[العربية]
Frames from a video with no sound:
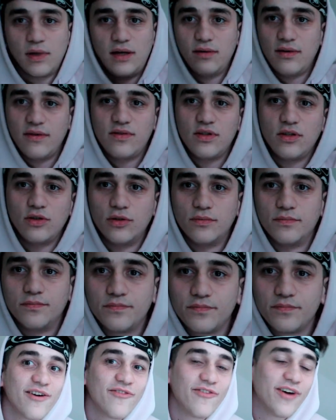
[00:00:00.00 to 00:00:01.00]
نفس اليوم
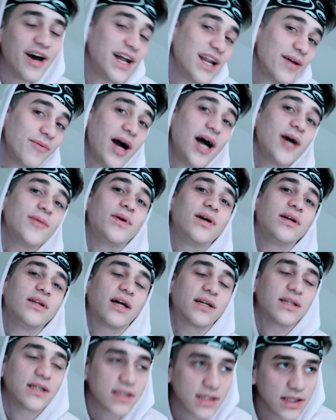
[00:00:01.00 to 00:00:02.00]
فانا بحب اقول
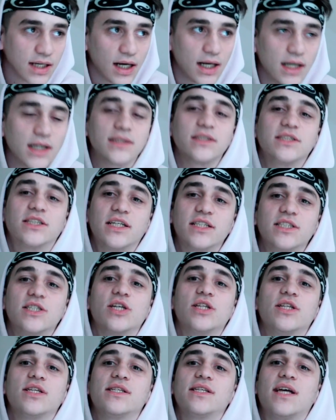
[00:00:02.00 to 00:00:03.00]
لك نصيحه جد
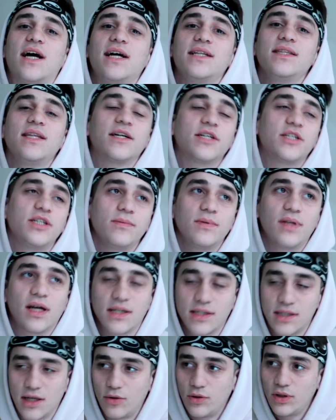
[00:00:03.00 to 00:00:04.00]
جد اذا عندك شيء بدك
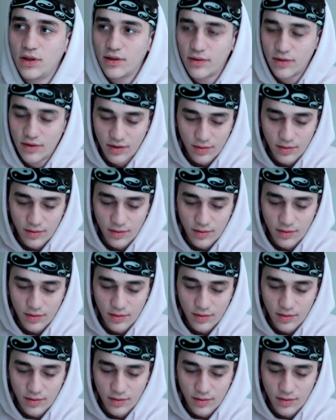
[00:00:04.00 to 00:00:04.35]
تسويه